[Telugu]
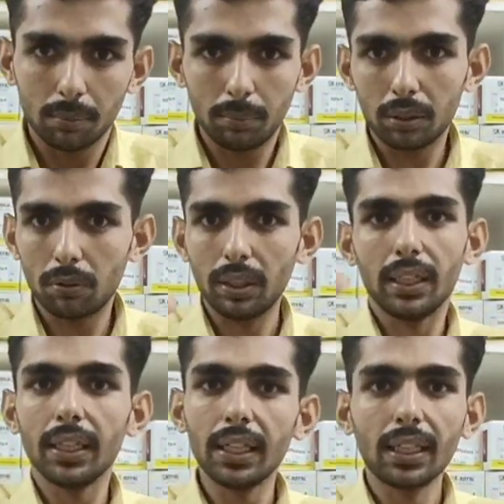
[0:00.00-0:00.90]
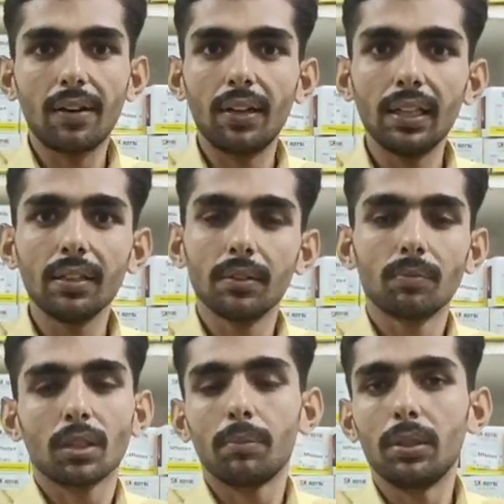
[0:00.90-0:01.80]
మీకు ఏదే కావాలి
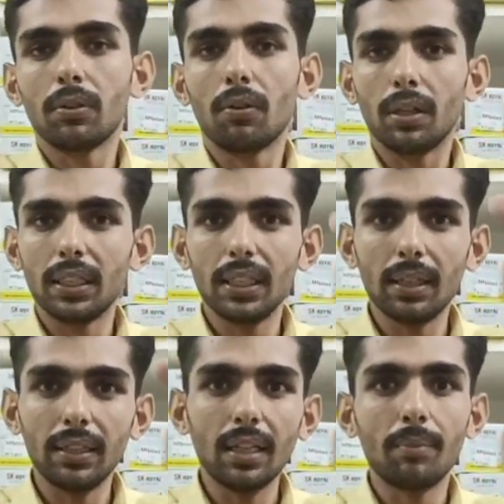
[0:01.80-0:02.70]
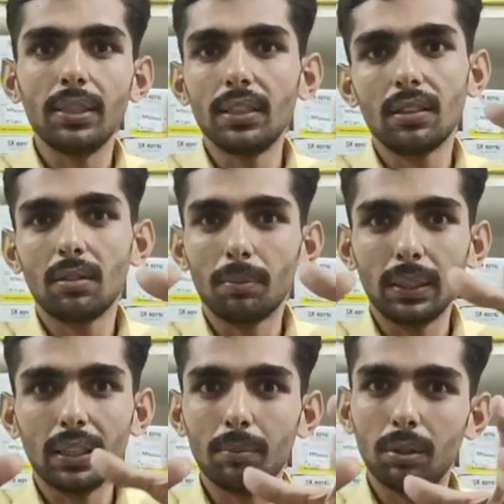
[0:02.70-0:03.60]
మీకు ఏ ఎంత బడ్జెట్లో
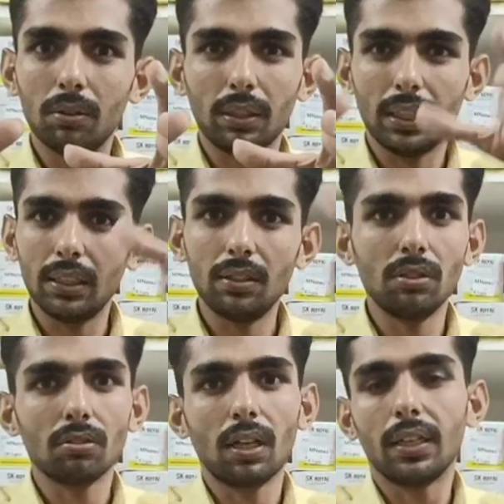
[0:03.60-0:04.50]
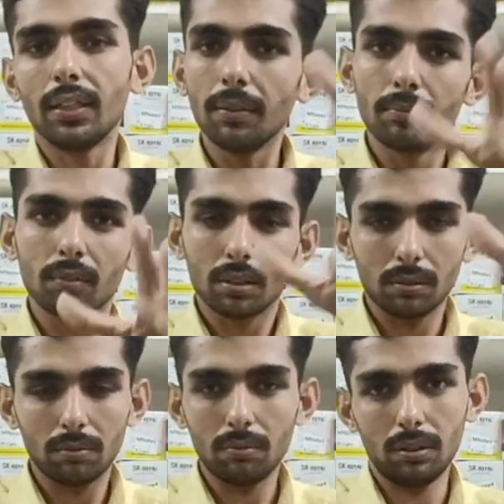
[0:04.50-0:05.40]
పట్టే మీరు ఏదైనా తీసుకోవాలంటే
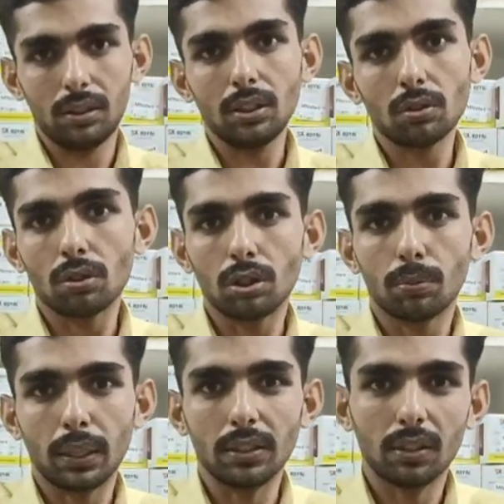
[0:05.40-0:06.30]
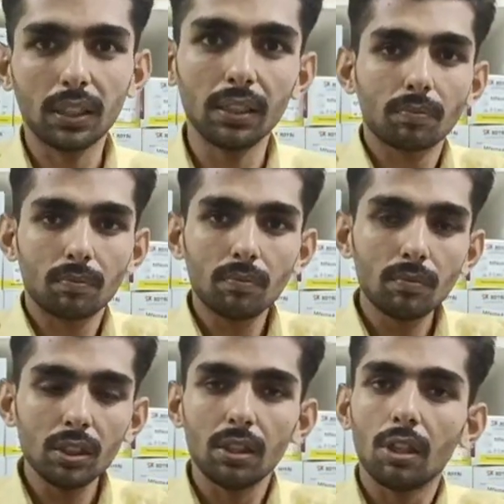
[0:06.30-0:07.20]
తీసుకోవచ్చు ఫ్రెండ్స్ ఓకే
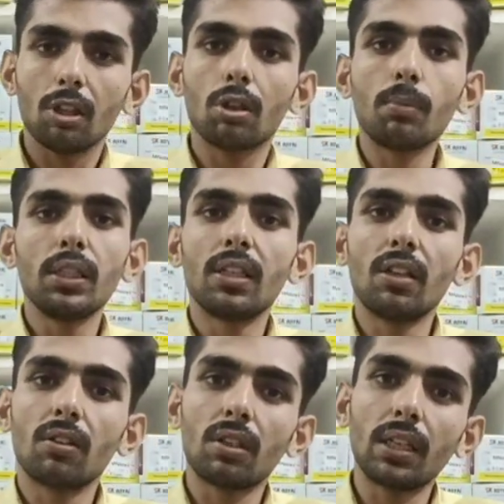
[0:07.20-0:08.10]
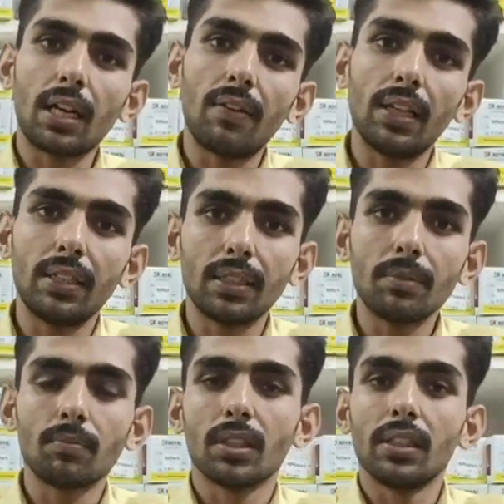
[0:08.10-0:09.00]
లో బడ్జెట్లో కూడా కావాలంటే
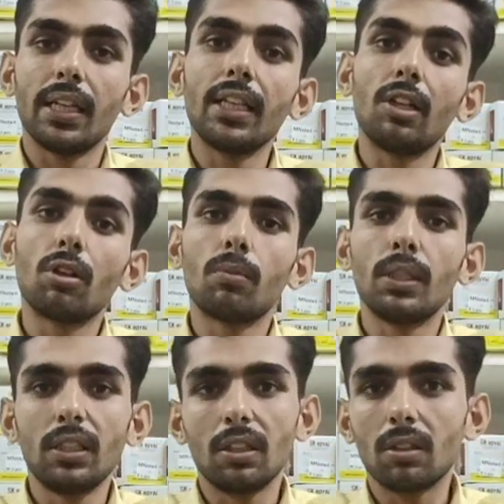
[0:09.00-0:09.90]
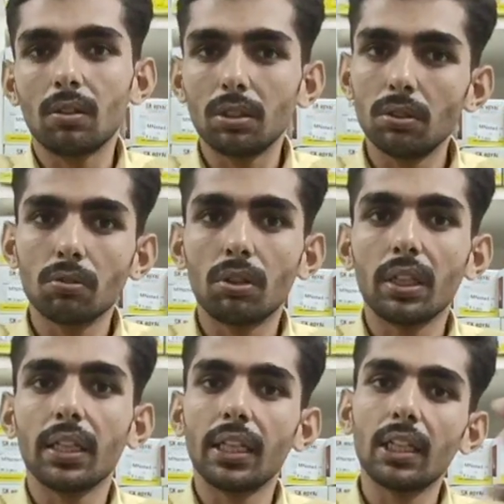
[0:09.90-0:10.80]
ఏది లో బడ్జెట్లో
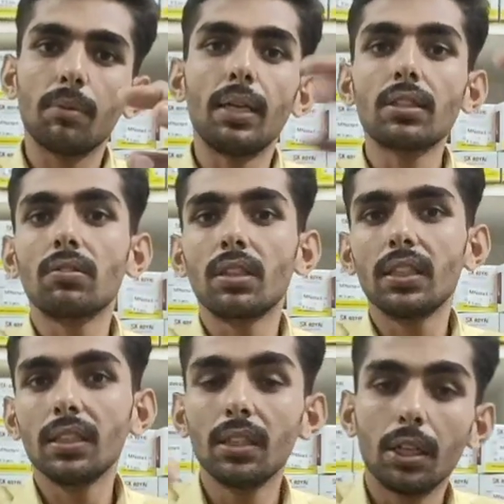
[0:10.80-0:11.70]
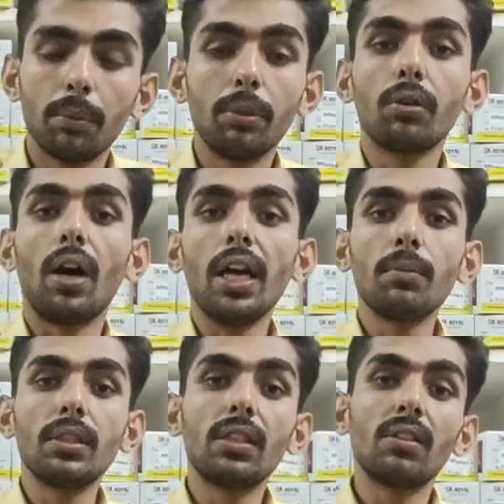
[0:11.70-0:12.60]
తీసుకుంటే ఏది బెస్ట్ ఉంటుంది మీకు హై
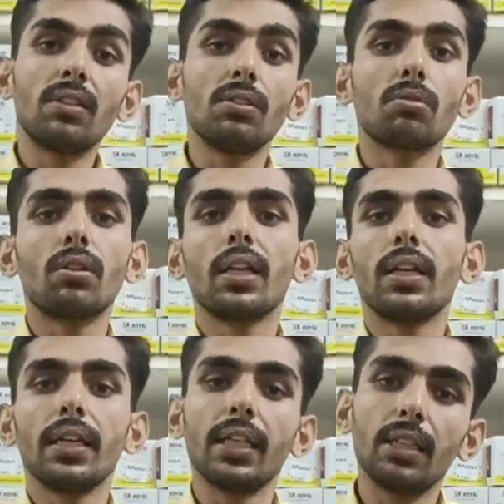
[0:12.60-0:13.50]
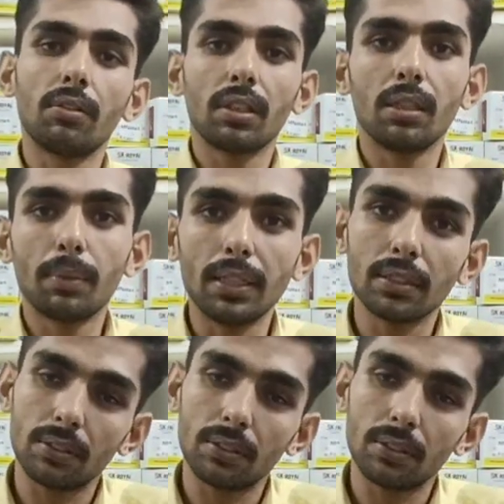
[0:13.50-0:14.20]
బడ్జెట్లో తీసుకుంటే ఏది ఉంటుంది ఫ్రెండ్స్